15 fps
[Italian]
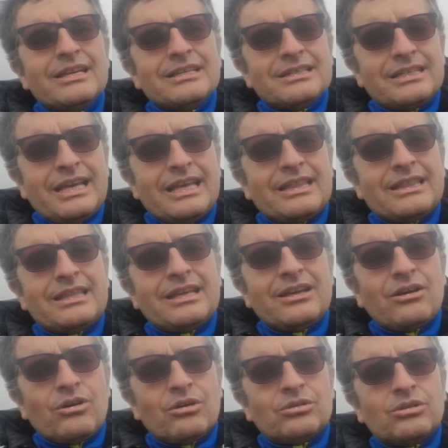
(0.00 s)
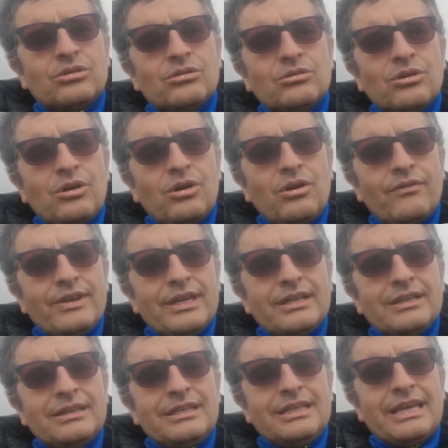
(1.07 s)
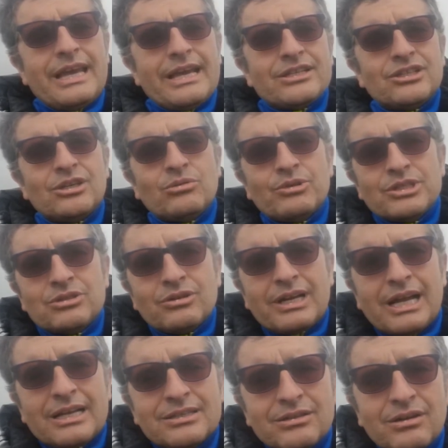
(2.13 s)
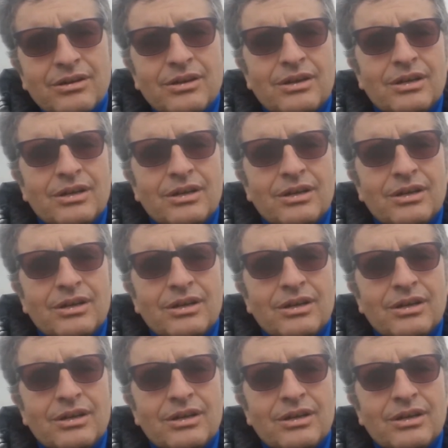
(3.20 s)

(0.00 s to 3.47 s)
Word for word: 7, 8, 9, 10. In questo caso